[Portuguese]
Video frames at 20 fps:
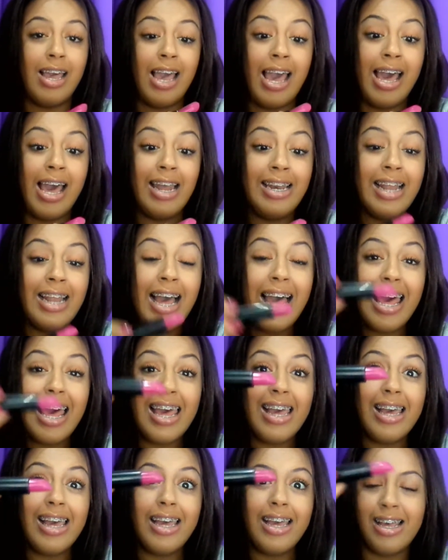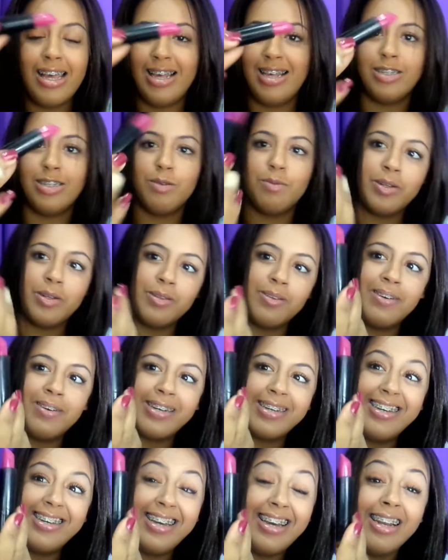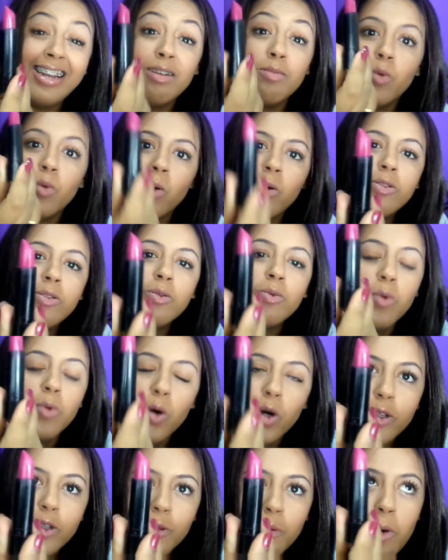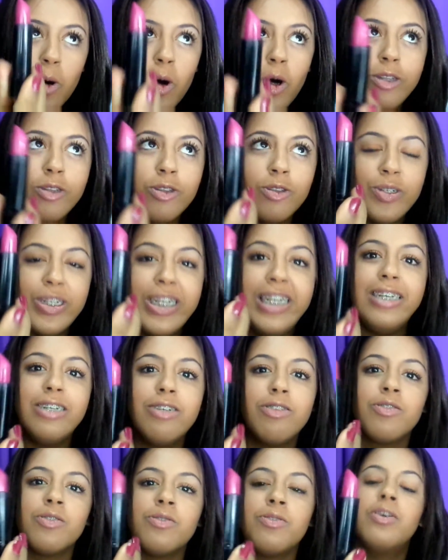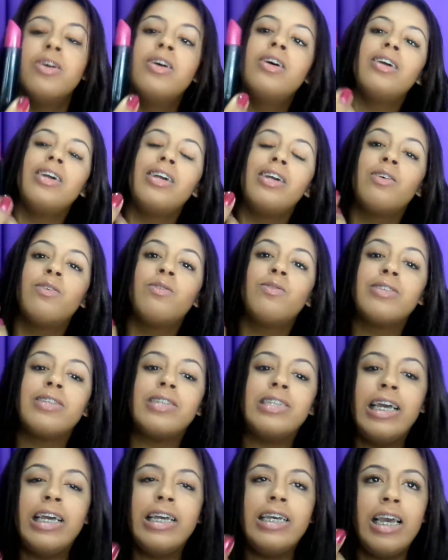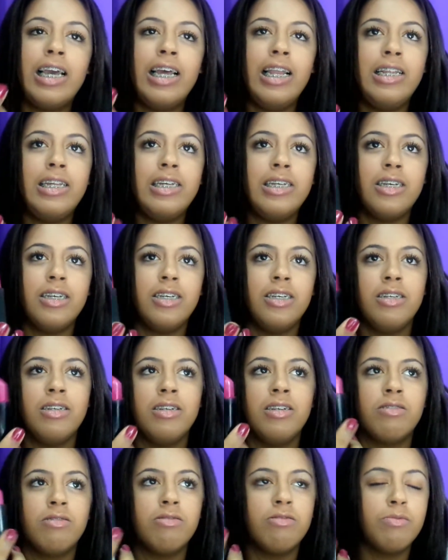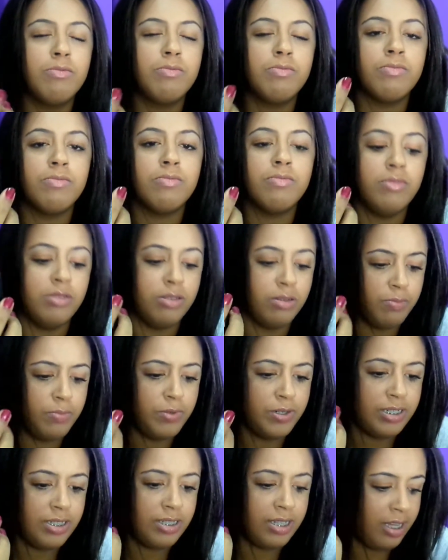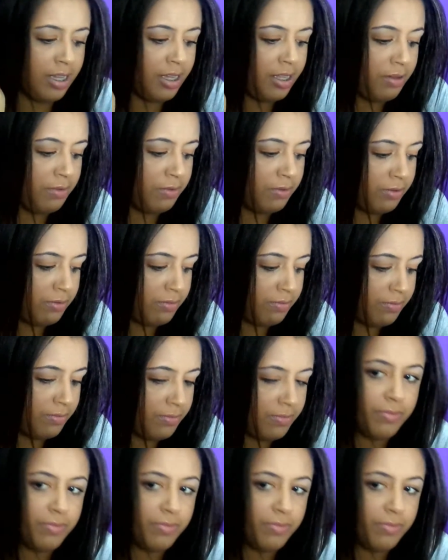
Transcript: Ele é... Esse batom aqui, ele é muito, muito, muito lindo. Eu usei ele e eu não, eu não postei no...